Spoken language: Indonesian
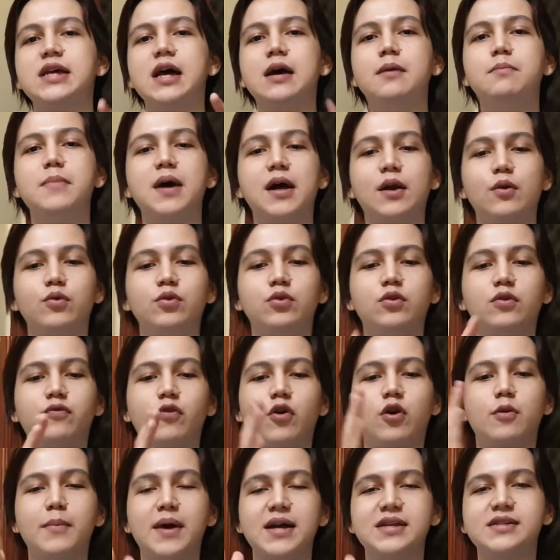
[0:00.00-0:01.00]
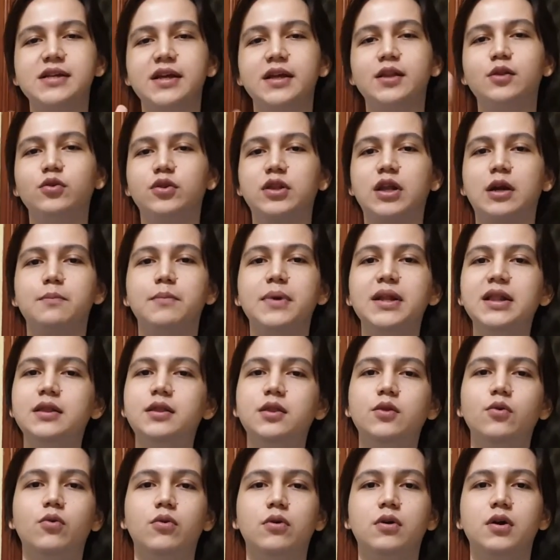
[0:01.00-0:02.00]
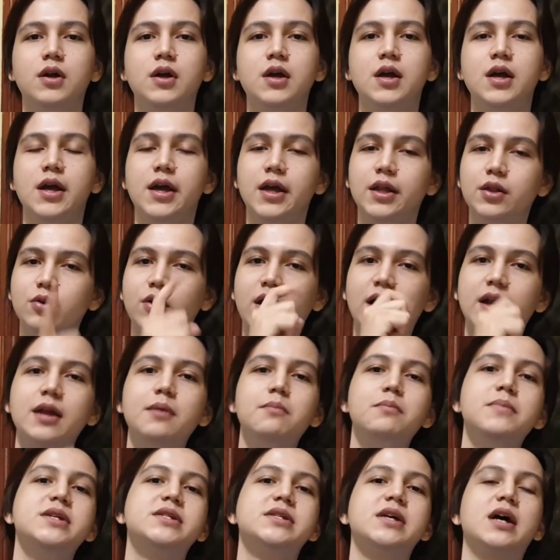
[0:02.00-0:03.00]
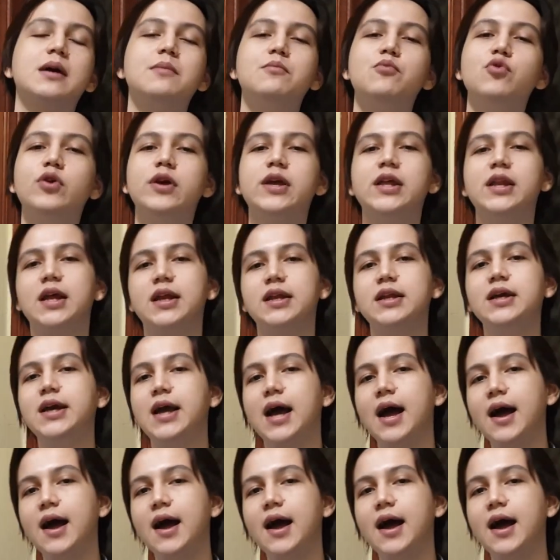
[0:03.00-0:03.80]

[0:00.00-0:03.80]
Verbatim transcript: sabar untuk formasi itu terbentuk, itu kalian bisa kemungkinannya